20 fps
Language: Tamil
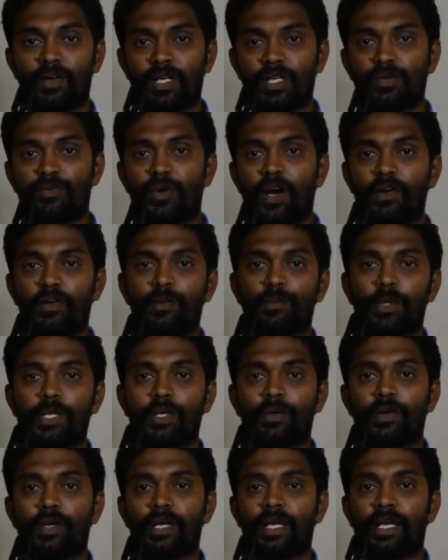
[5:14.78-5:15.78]
அவங்களுக்கு ஃபார்வேர்ட்
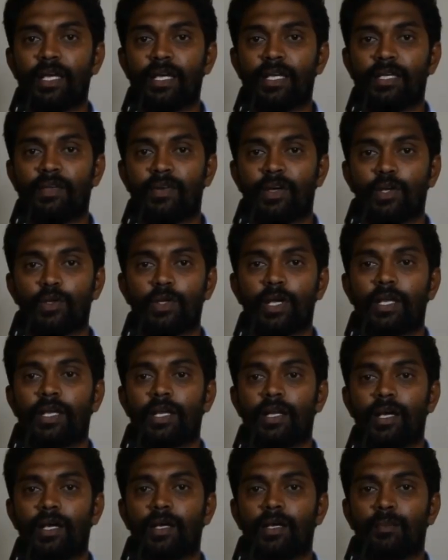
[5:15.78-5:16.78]
பண்ண உடனே இவங்களுக்கும்
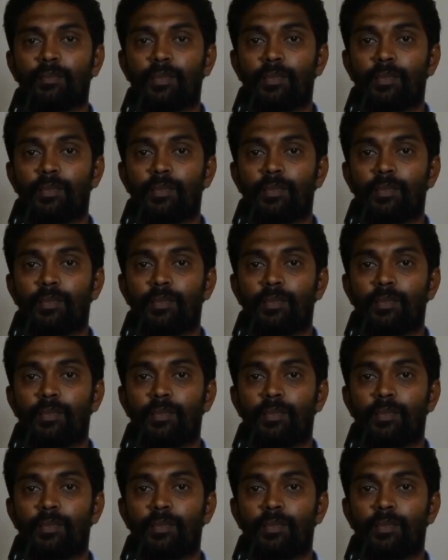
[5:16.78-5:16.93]
என்னென்னா